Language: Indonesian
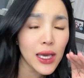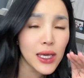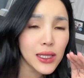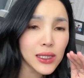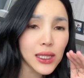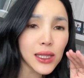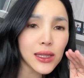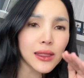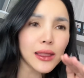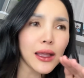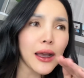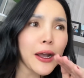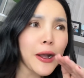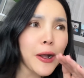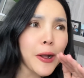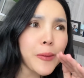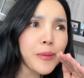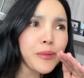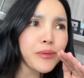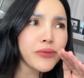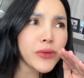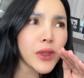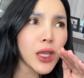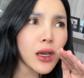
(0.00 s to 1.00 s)

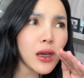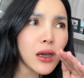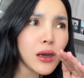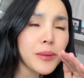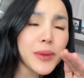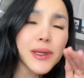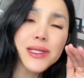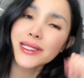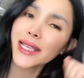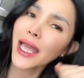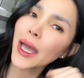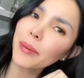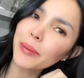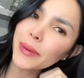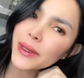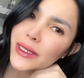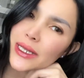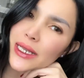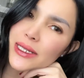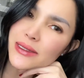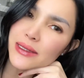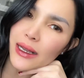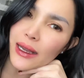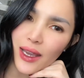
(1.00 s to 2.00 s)
kita Eh, persiapin
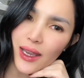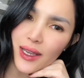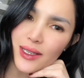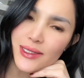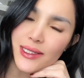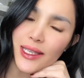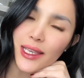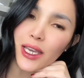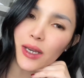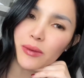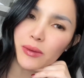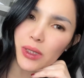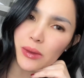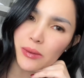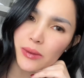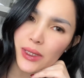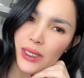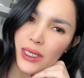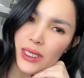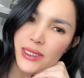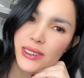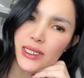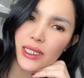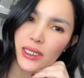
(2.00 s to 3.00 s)
dari sekarang sayang
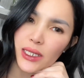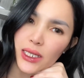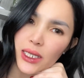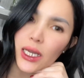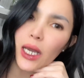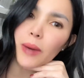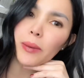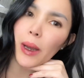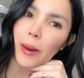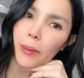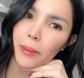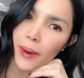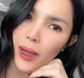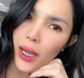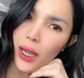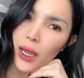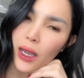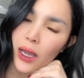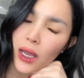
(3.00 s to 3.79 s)
Mimi jadi nggak apa-apa